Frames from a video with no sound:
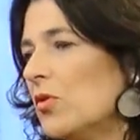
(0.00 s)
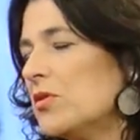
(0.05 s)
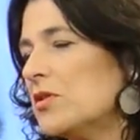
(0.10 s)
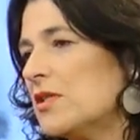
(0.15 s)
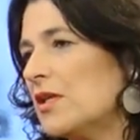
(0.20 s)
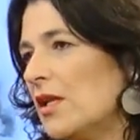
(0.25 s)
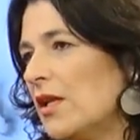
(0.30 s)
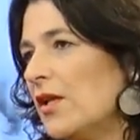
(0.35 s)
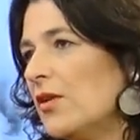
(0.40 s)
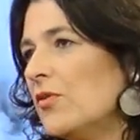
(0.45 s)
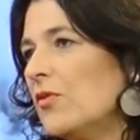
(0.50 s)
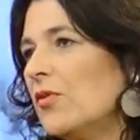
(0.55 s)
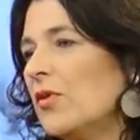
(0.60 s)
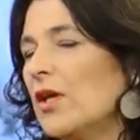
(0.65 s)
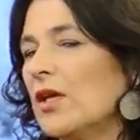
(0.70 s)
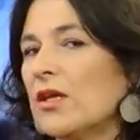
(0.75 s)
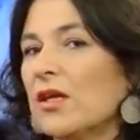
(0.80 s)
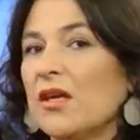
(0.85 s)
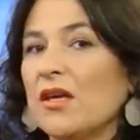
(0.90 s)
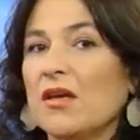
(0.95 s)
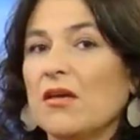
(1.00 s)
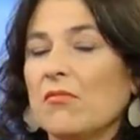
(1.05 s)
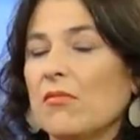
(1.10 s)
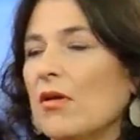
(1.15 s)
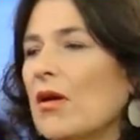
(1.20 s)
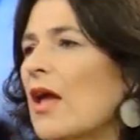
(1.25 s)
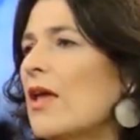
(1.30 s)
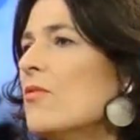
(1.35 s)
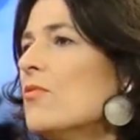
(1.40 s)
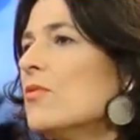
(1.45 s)
los chilenos es que
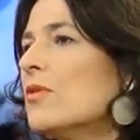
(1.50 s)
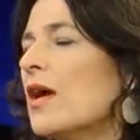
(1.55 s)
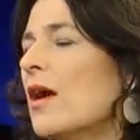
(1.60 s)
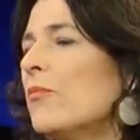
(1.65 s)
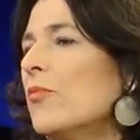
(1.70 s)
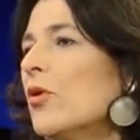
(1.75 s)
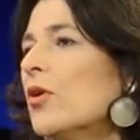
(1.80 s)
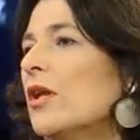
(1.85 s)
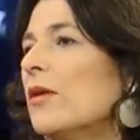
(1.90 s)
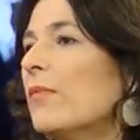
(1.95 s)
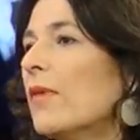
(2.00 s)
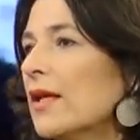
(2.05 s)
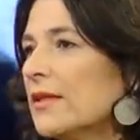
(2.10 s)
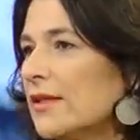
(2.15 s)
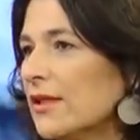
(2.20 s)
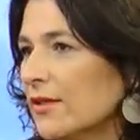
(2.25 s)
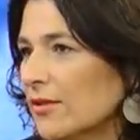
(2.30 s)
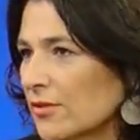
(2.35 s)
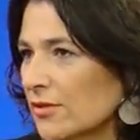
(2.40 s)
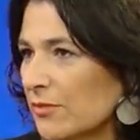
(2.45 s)
hay un cambio climático